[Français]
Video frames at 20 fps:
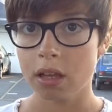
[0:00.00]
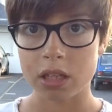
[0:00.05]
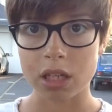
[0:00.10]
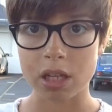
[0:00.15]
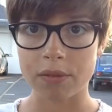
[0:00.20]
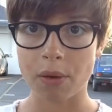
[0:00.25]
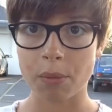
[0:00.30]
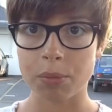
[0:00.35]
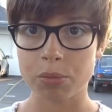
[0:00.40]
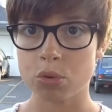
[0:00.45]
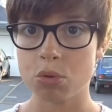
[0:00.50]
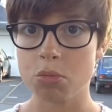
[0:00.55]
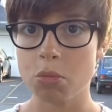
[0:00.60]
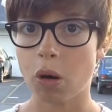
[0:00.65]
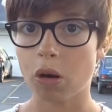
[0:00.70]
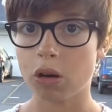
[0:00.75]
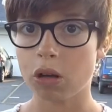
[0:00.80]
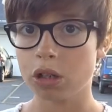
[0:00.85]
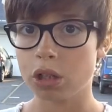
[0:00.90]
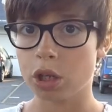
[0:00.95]
Il avait
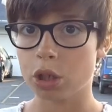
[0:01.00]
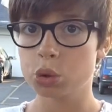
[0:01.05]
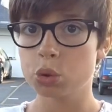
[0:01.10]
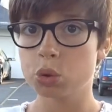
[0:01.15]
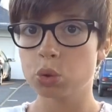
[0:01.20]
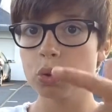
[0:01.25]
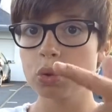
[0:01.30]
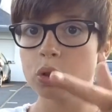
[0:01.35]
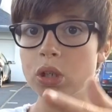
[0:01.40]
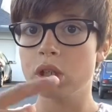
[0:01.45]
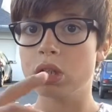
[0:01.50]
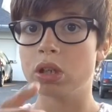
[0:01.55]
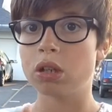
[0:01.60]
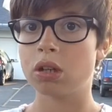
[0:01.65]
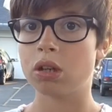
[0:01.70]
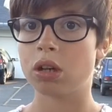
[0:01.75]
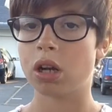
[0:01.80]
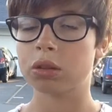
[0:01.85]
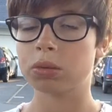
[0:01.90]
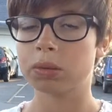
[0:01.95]
absolument rien. Il a juste roulé euh,
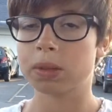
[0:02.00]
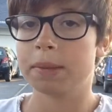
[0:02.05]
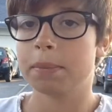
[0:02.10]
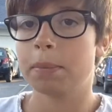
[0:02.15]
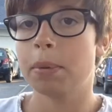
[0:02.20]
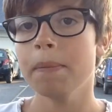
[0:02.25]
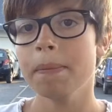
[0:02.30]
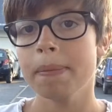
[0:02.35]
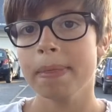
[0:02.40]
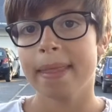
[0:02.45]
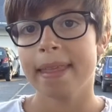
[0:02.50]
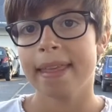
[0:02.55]
un tout petit peu.